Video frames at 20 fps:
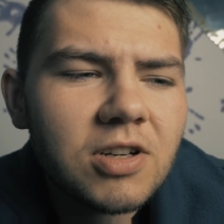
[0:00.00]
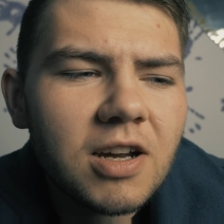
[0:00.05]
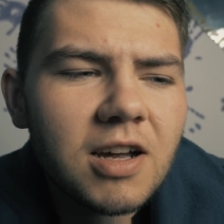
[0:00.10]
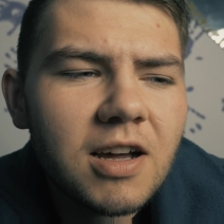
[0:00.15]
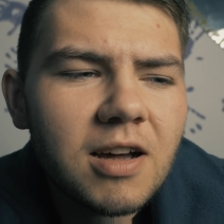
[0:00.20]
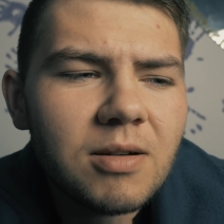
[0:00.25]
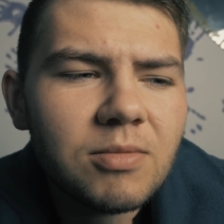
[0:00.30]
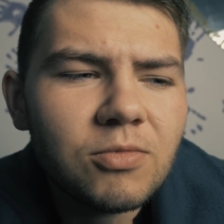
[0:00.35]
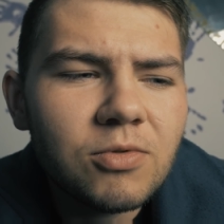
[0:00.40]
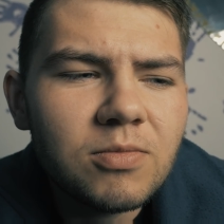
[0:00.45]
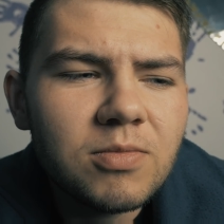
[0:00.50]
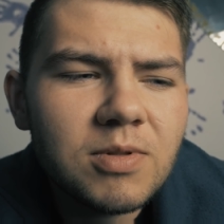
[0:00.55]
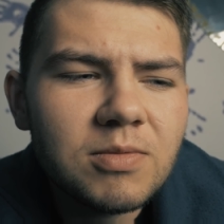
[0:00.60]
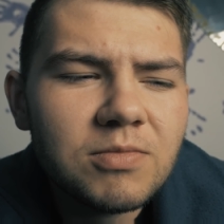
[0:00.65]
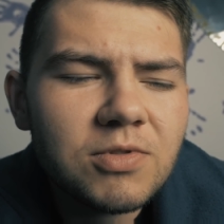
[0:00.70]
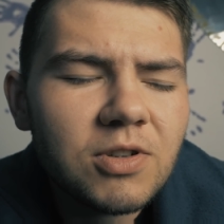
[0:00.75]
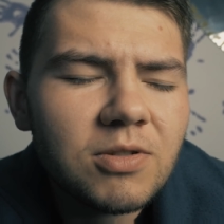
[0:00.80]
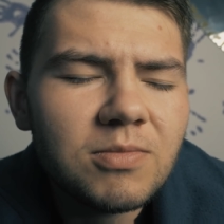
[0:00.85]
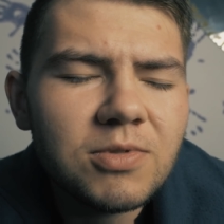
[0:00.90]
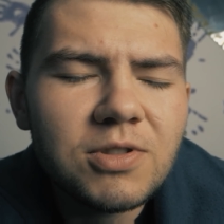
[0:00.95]
że
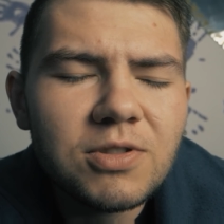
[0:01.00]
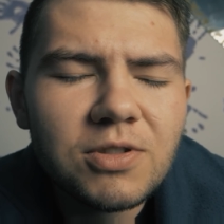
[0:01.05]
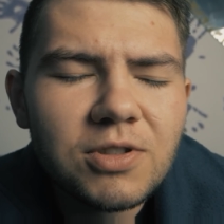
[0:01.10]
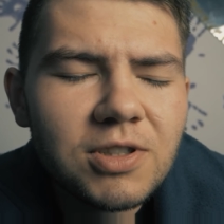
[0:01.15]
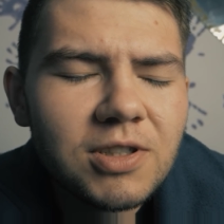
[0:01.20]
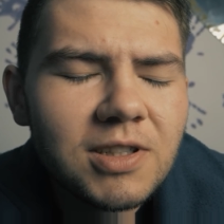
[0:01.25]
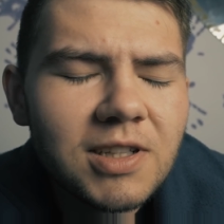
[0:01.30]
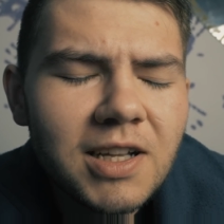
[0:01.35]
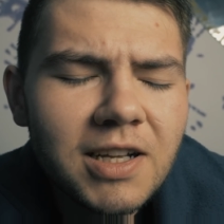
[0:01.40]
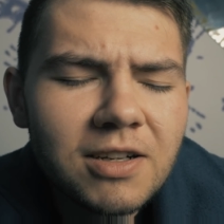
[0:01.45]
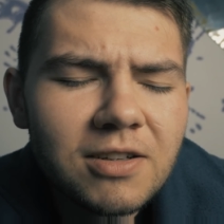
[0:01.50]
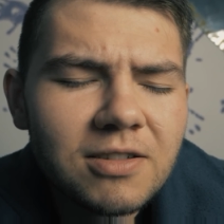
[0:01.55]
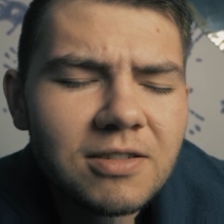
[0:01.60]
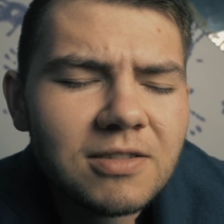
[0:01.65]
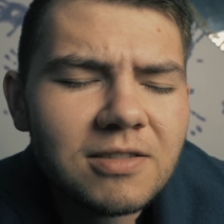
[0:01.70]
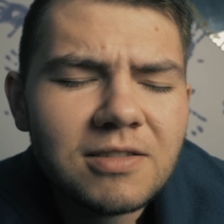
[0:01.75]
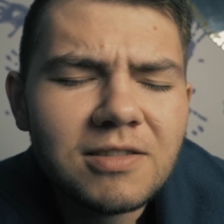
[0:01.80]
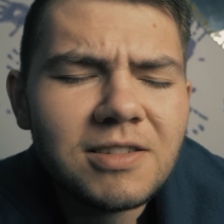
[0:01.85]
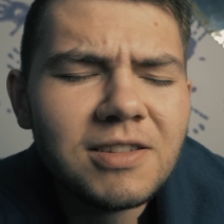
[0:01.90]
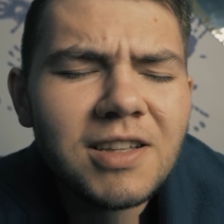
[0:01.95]
mógłbym zrobić coś
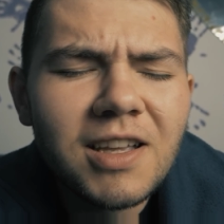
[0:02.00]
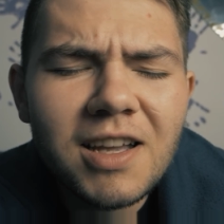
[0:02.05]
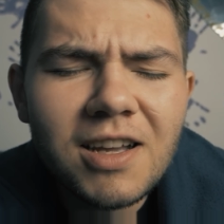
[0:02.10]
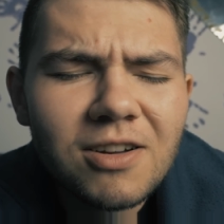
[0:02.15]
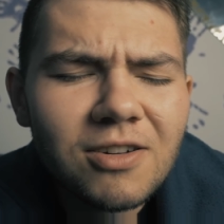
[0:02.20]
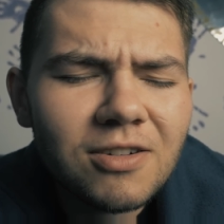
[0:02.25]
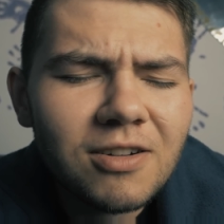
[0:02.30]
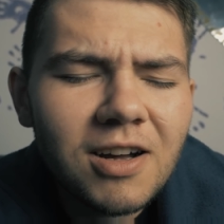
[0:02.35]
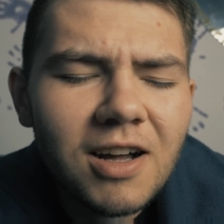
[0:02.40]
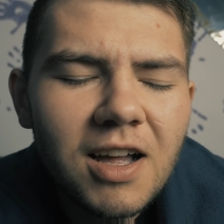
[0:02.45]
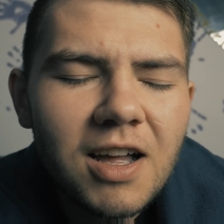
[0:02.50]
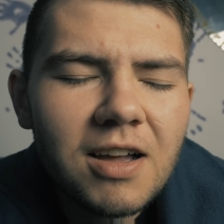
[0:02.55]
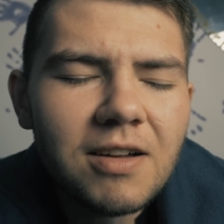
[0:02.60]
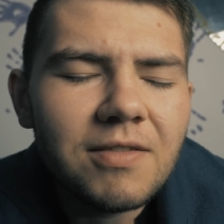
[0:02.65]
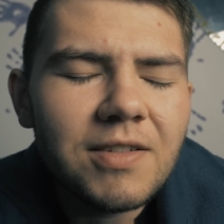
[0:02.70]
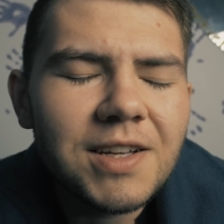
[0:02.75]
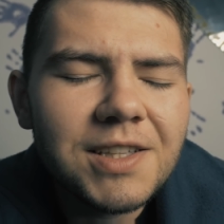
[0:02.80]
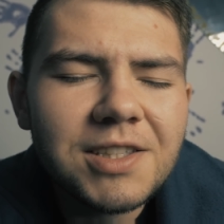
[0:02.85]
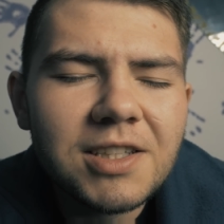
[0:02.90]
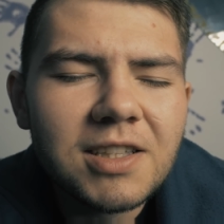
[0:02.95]
innego,
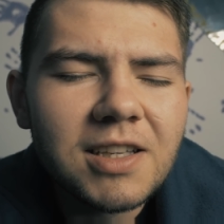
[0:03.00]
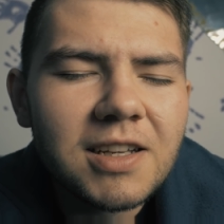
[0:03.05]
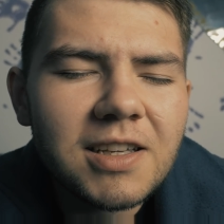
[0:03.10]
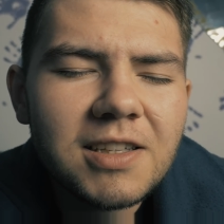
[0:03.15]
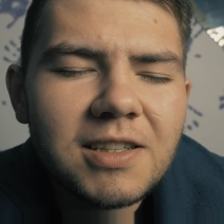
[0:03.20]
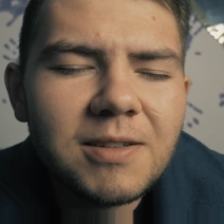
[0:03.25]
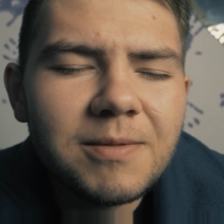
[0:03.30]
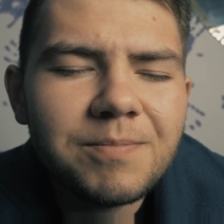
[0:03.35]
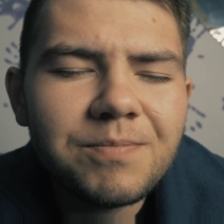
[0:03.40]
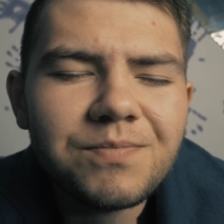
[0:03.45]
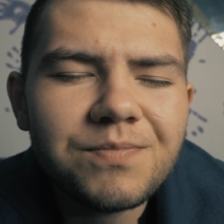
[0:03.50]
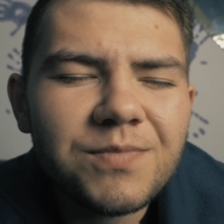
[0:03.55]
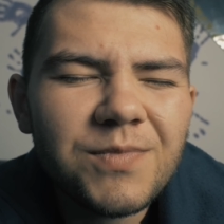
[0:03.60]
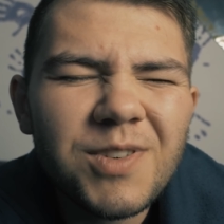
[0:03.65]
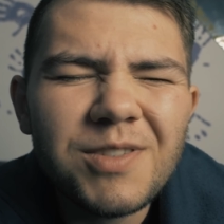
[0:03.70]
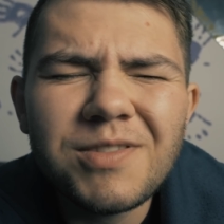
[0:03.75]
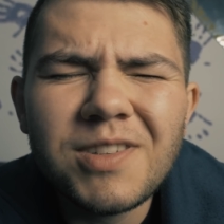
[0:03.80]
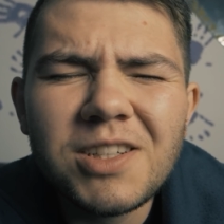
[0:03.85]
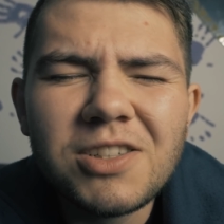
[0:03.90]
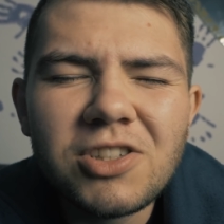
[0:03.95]
Wiecie, taki
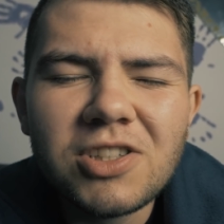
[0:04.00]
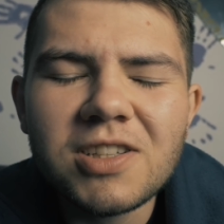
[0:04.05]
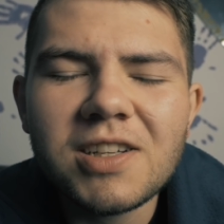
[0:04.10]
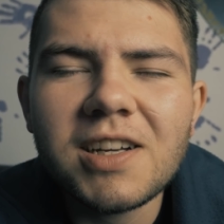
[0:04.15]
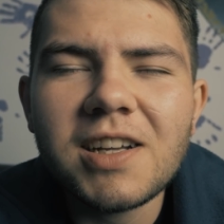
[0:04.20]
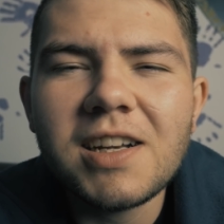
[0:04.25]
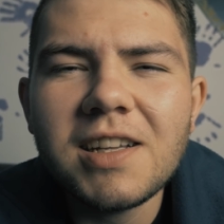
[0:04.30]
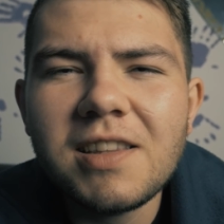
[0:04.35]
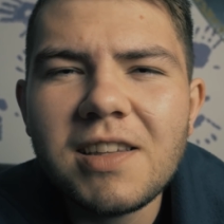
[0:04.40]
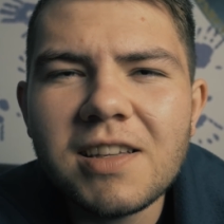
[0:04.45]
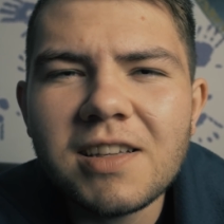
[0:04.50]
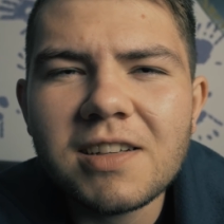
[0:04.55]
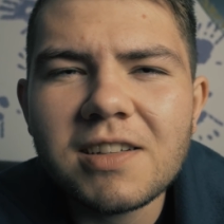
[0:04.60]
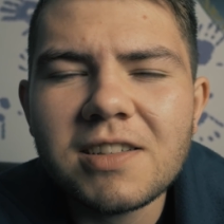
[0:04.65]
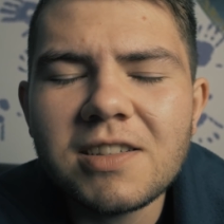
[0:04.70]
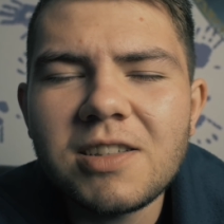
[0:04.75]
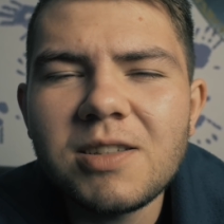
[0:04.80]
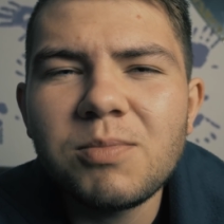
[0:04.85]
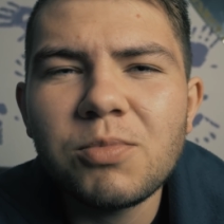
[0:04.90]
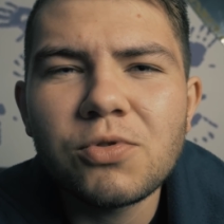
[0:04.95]
wewnętrzny
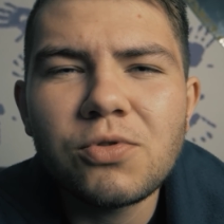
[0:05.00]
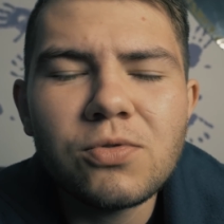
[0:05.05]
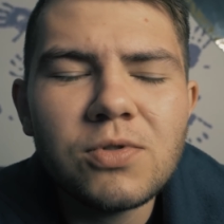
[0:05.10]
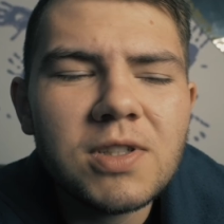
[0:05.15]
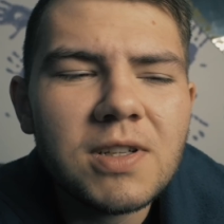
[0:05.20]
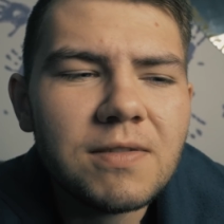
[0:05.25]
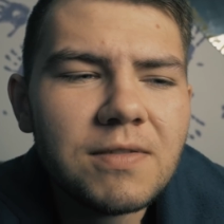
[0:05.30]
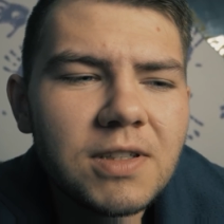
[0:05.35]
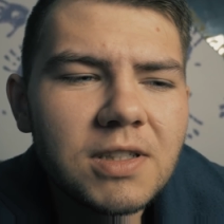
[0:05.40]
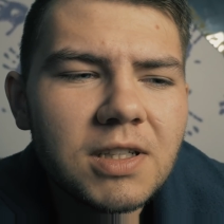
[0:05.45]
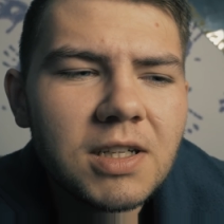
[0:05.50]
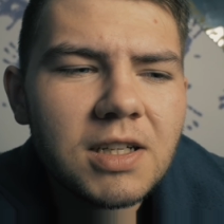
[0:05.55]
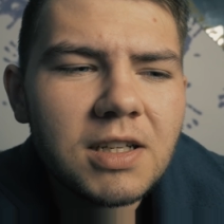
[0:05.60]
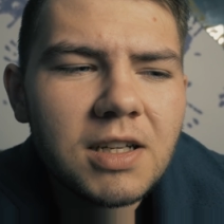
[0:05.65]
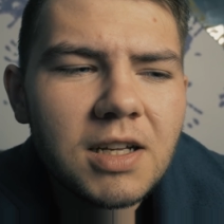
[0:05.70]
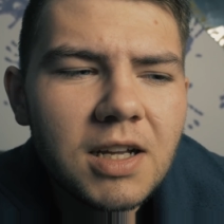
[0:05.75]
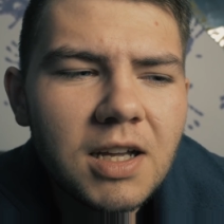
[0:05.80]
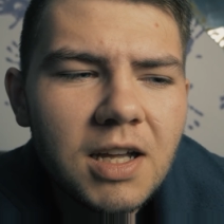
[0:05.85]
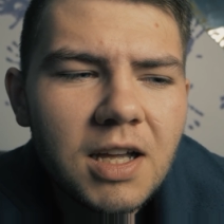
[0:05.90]
krytyk i poczucie winy.